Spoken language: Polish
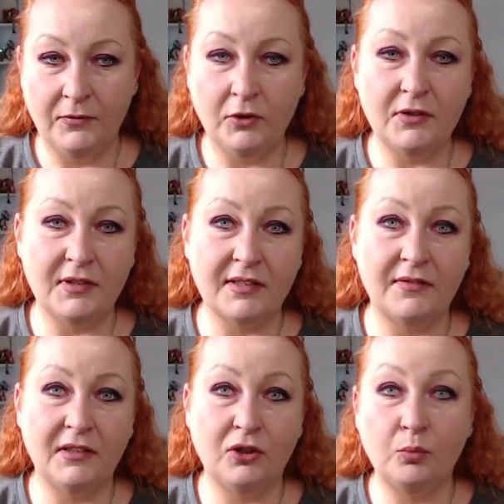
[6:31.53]
No to jest tak
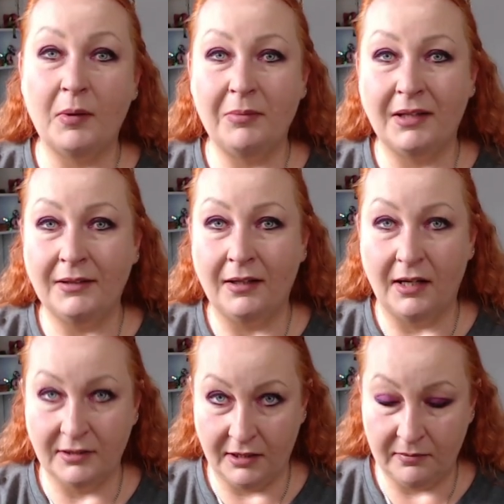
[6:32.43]
zwana dupa blada,
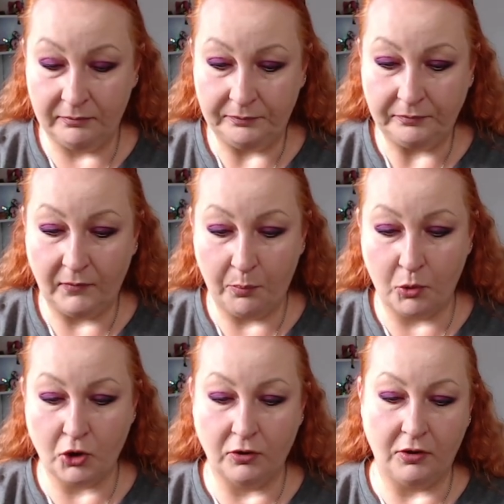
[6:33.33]
a nie
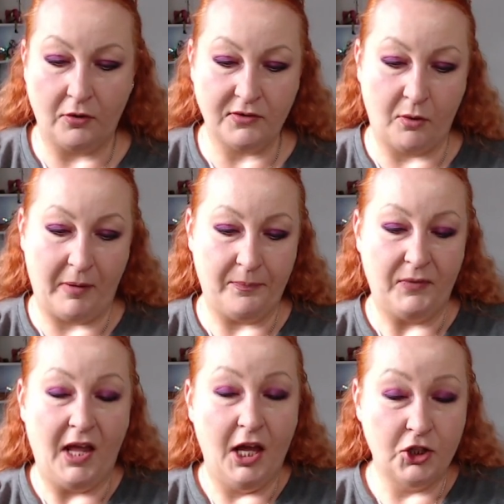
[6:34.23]
porządna osoba.
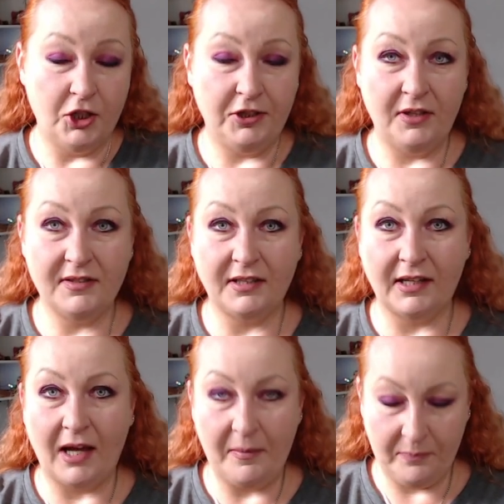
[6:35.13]
Czyli to jest
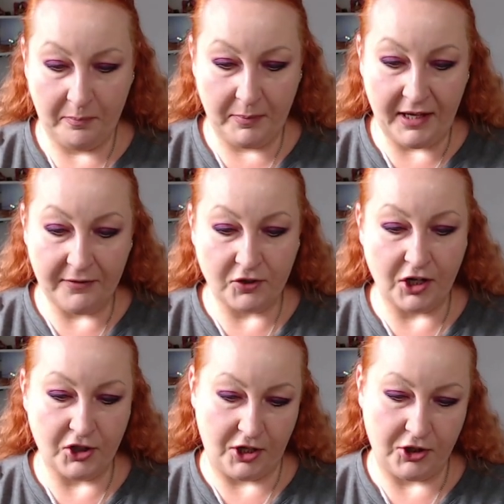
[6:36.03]
taka
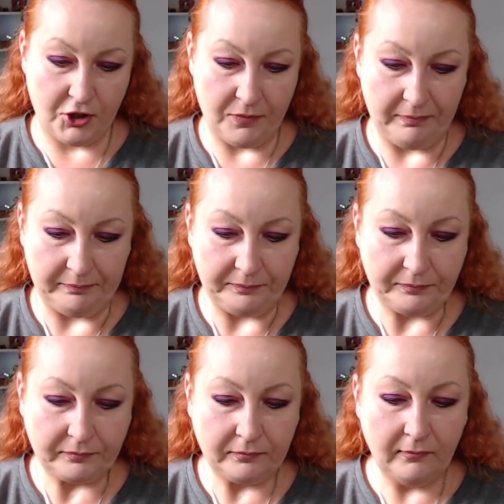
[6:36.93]
pierwsza rzecz.
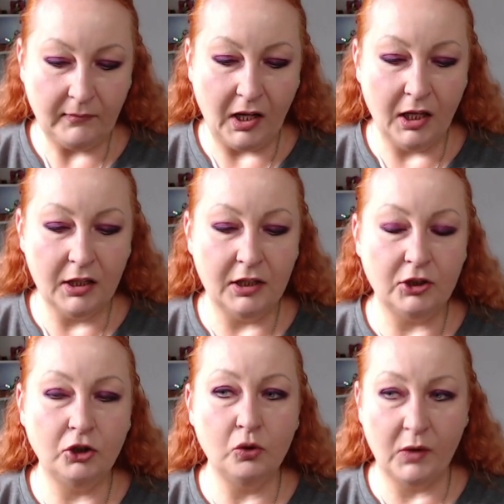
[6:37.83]
E,
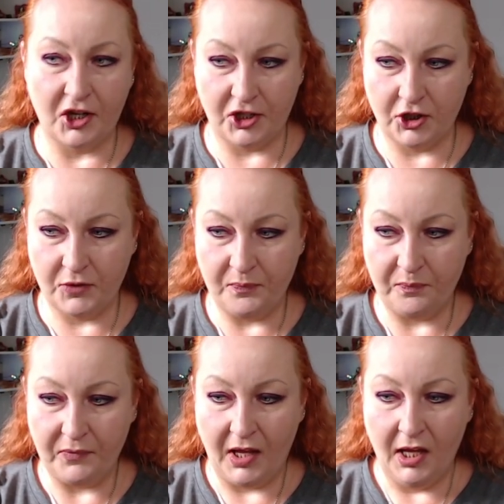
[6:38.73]
druga rzecz.
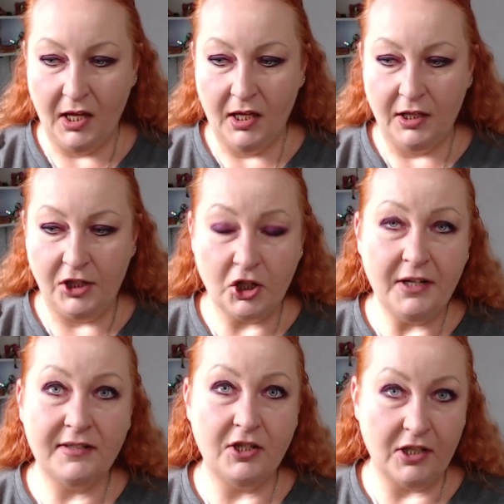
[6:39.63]

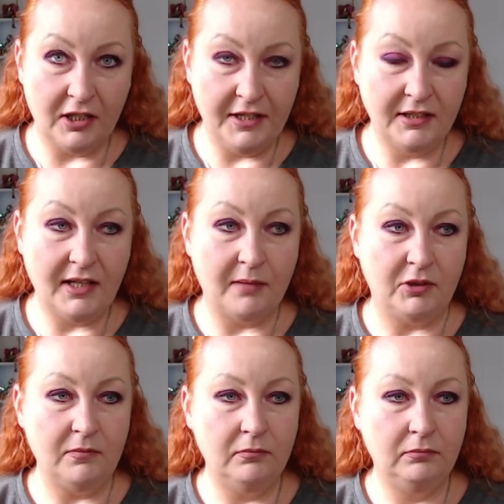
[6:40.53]
Jeżeli jesteście
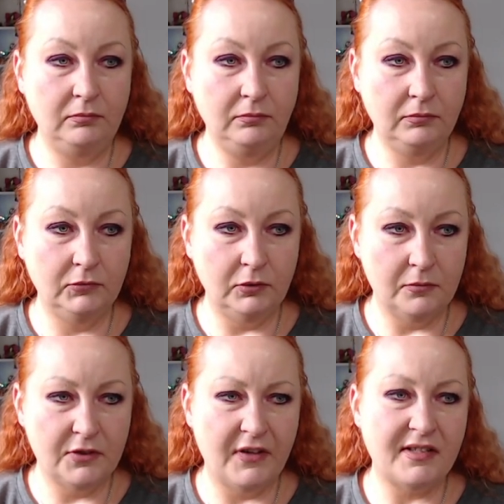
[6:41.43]
klientami, mm,
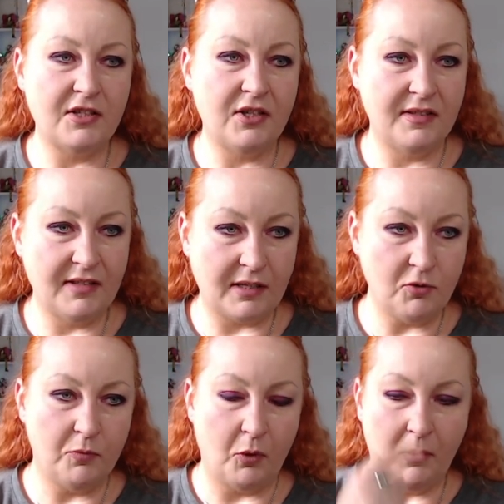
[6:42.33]
zwracacie się z
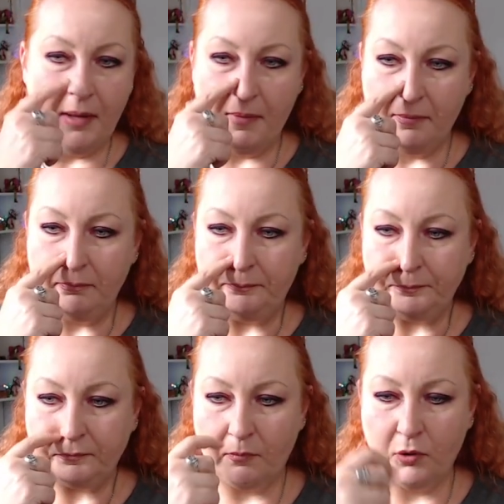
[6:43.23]
jakimś problemem,
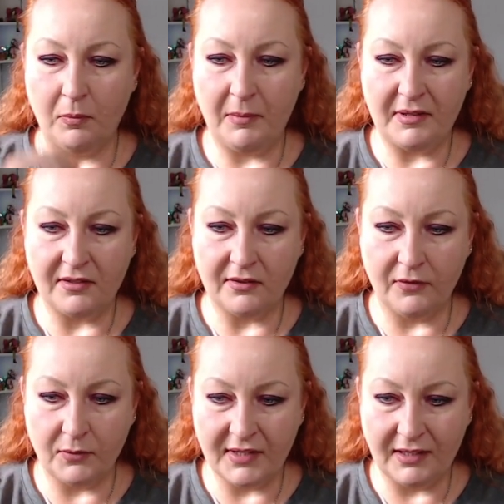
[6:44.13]
problem jest
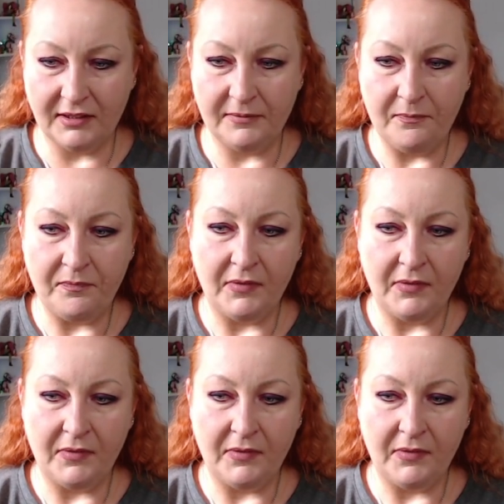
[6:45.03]
rozwiązany,